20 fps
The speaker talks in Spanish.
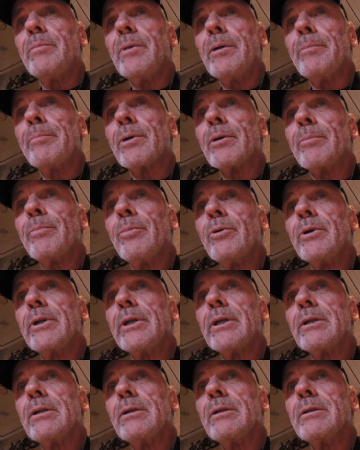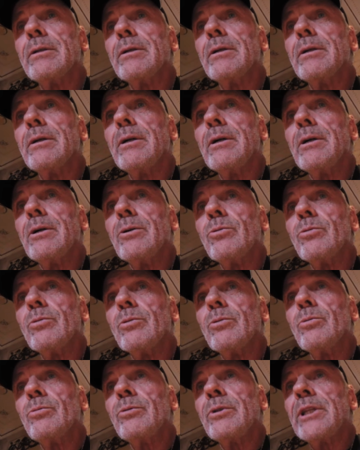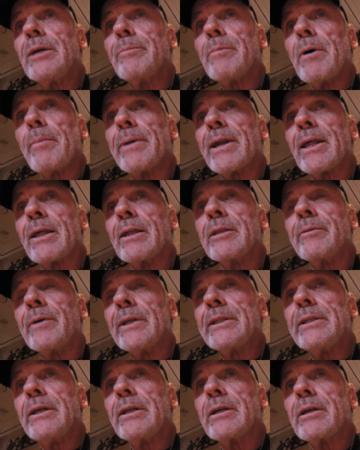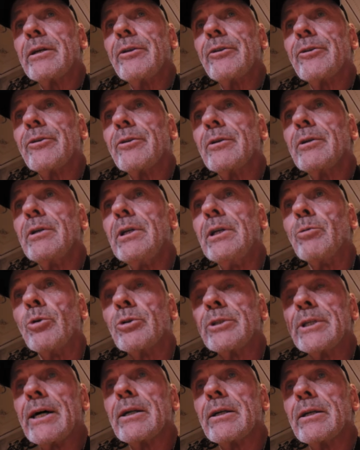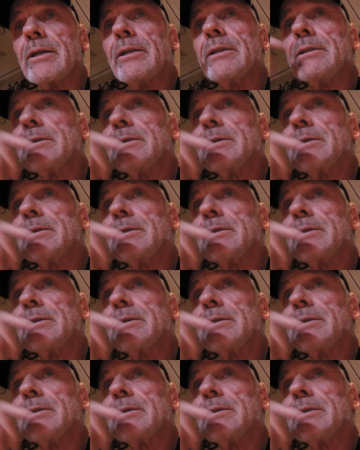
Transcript: me proponen un tema para debatir que es y votar, que